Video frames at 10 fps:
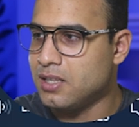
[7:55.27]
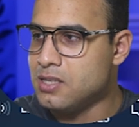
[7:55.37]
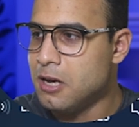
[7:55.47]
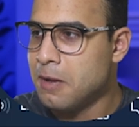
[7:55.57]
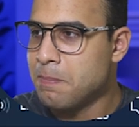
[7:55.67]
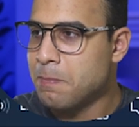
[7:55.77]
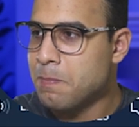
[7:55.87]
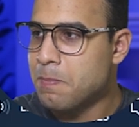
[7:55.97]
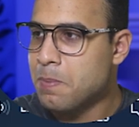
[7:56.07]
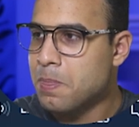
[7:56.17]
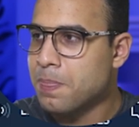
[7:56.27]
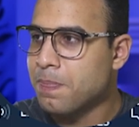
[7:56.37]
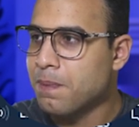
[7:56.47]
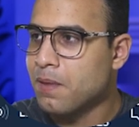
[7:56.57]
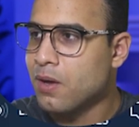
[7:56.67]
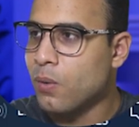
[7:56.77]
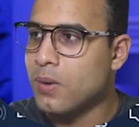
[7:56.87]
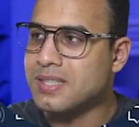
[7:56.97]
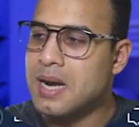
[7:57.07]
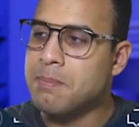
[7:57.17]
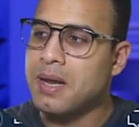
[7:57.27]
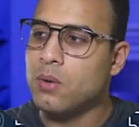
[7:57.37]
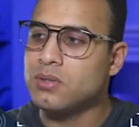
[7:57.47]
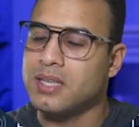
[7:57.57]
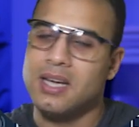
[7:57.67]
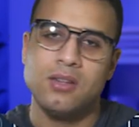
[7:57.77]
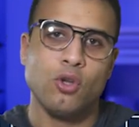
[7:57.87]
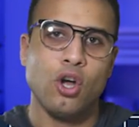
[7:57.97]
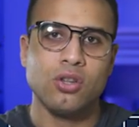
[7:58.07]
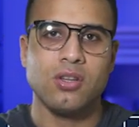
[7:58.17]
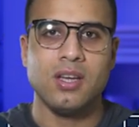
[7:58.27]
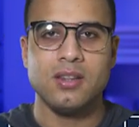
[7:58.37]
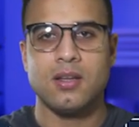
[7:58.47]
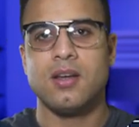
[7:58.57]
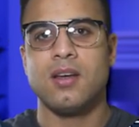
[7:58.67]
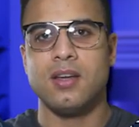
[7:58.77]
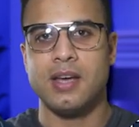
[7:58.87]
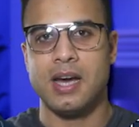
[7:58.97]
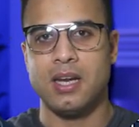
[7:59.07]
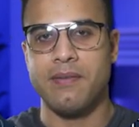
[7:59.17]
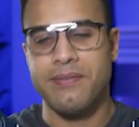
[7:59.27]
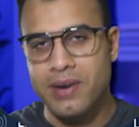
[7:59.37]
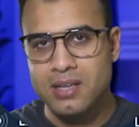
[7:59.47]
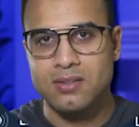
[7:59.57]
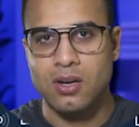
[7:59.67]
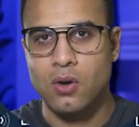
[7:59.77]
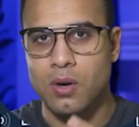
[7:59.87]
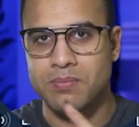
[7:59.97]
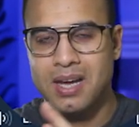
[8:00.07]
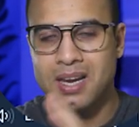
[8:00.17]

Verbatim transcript: دي ويا سلام بقى لو انت جيت تحط انت يعني افكت اللي هو بتاع